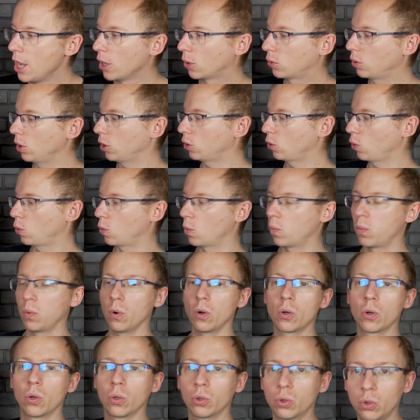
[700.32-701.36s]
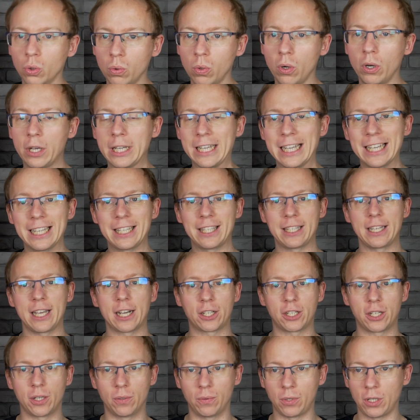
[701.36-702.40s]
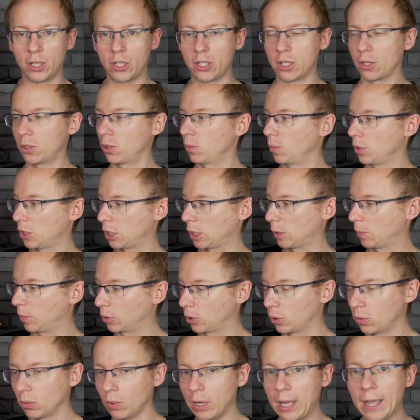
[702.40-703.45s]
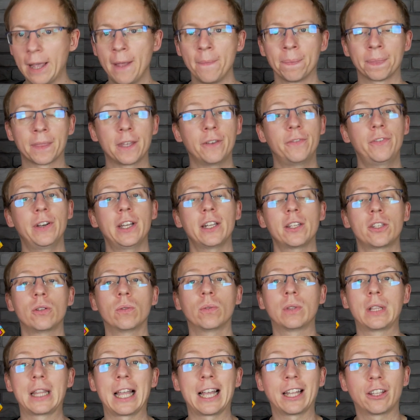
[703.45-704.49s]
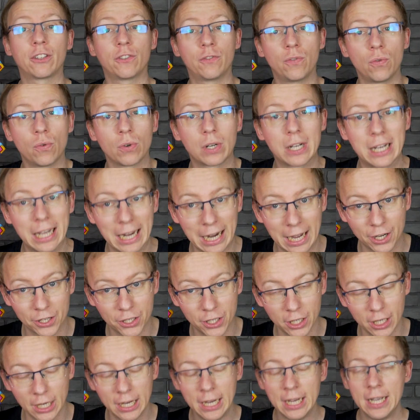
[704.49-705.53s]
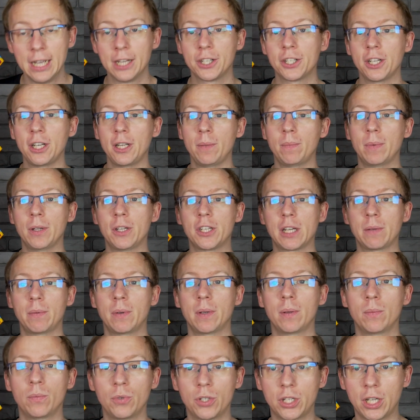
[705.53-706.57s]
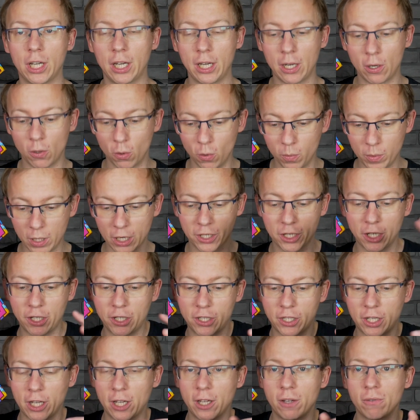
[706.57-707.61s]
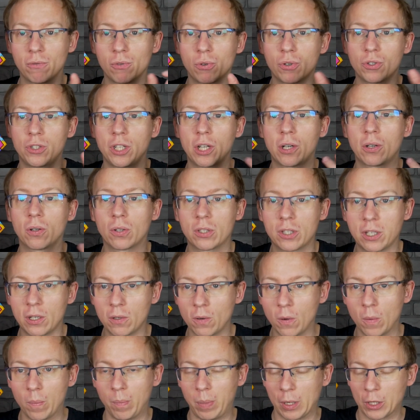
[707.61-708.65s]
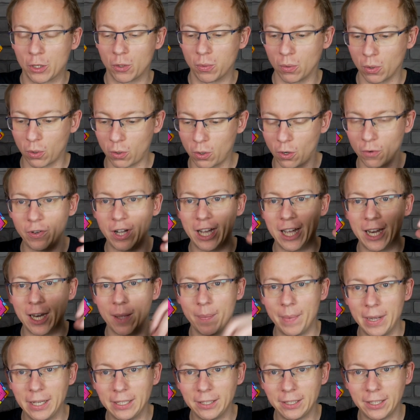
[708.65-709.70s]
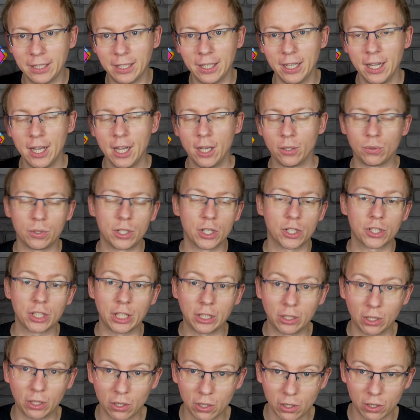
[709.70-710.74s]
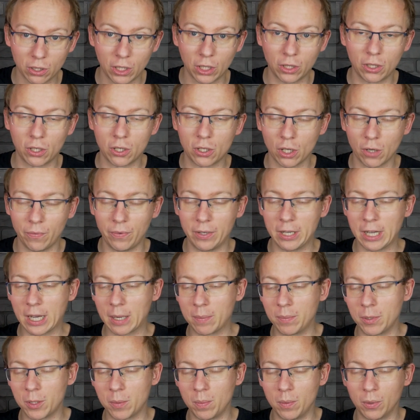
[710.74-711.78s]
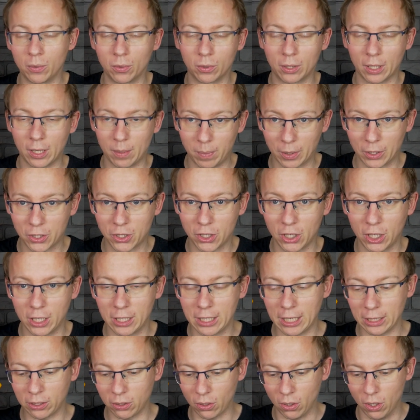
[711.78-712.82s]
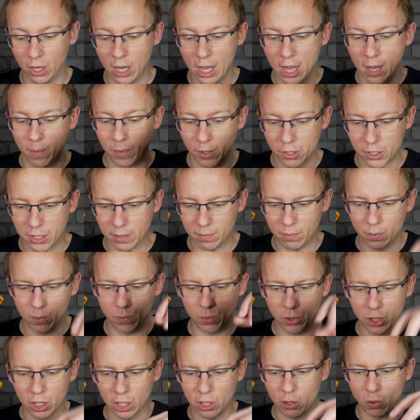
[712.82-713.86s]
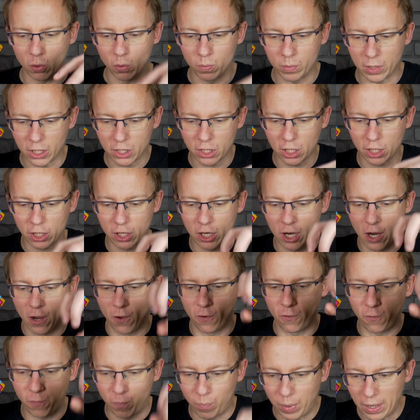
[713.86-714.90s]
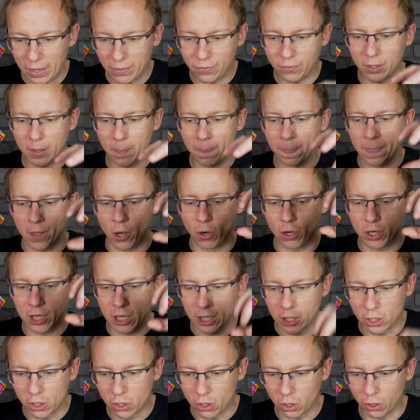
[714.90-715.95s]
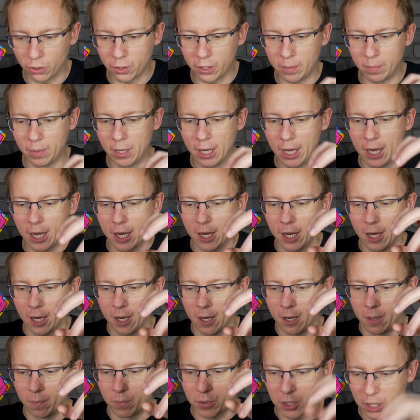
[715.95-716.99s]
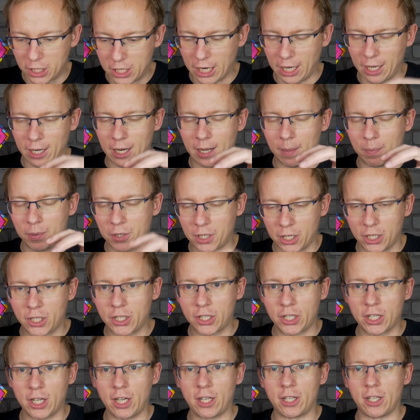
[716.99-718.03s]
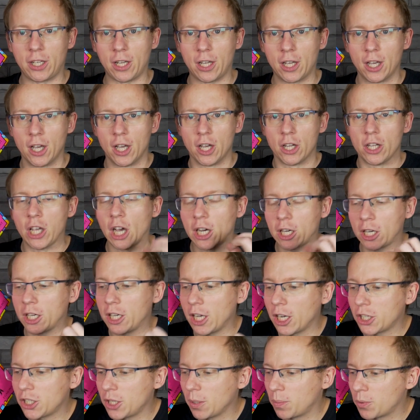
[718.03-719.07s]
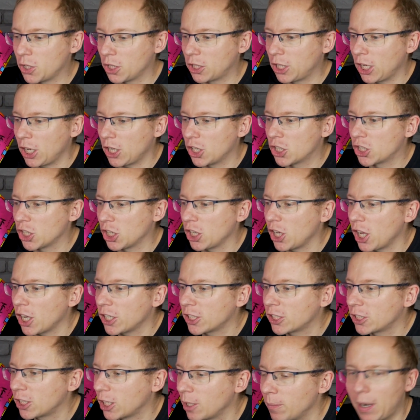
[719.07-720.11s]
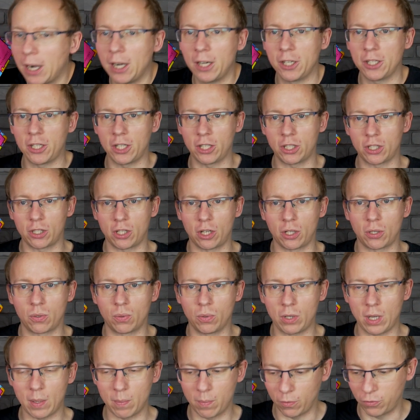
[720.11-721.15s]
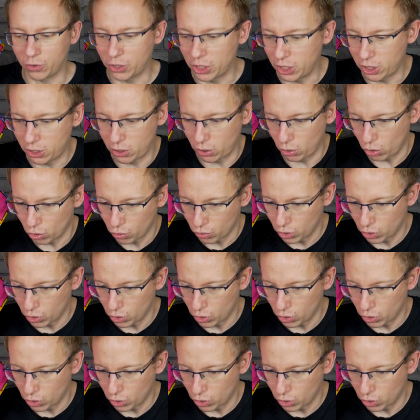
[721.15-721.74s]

które to Ubongo Duo jest, jak się idzie domyślić po tytule, wersją dla dwóch graczy, czyli będziemy musieli umieszczać te różnego rodzaju patchworkowe elementy, tudzież tetrisowe, jakbyśmy tutaj patrzyli na to, będziemy musieli umieszczać w pewnym ograniczonym przedziale, przestrzeni. Jak ja się przy tej grze ekstremalnie stresuję, bo wszyscy już